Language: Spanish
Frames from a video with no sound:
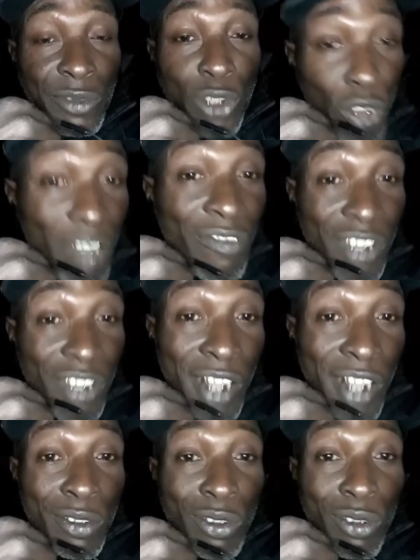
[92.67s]
Yo
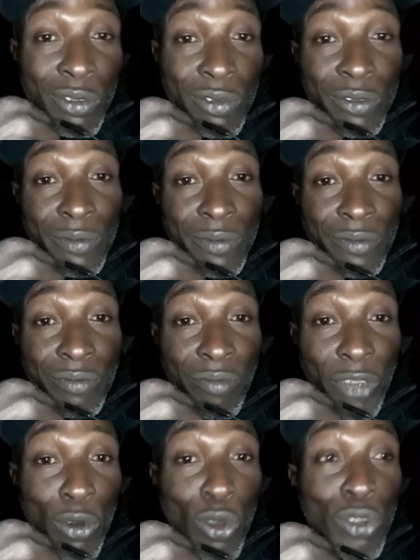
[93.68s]
defiendo
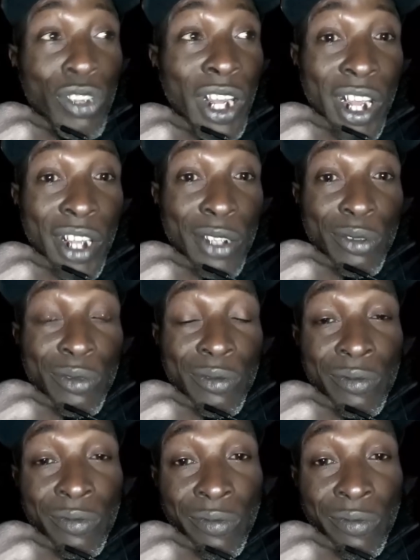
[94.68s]
los derechos